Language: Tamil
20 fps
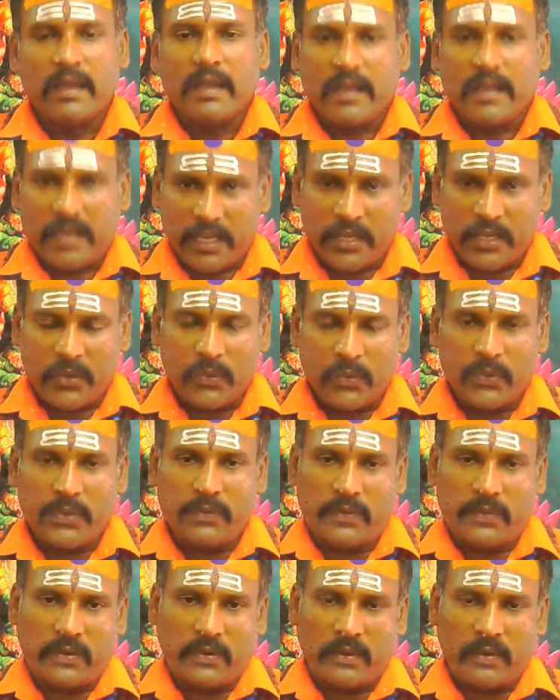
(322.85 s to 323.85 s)
கை கூடி
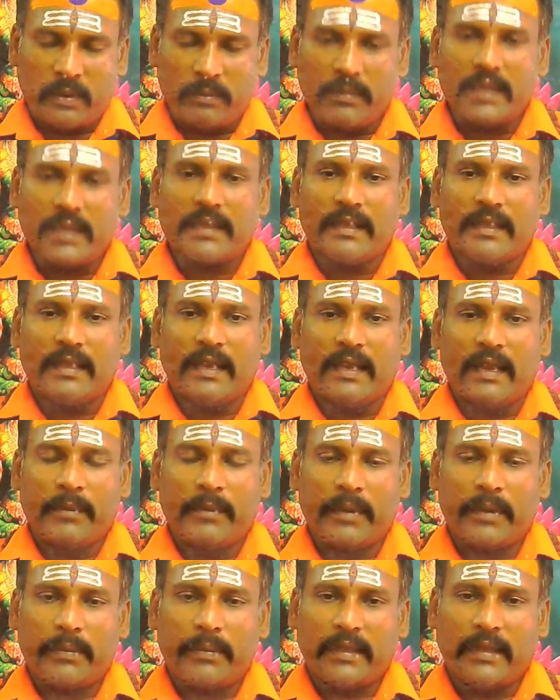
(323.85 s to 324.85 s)
வரும் மற்றது எல்லாமே
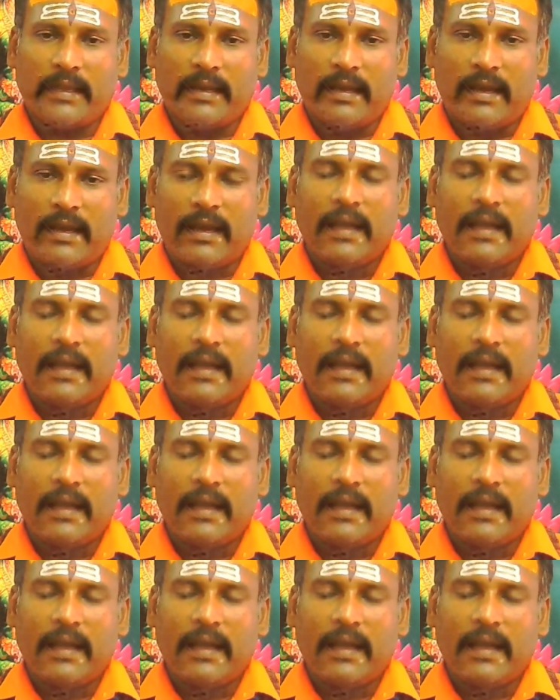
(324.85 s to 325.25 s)
பாத்தீங்களா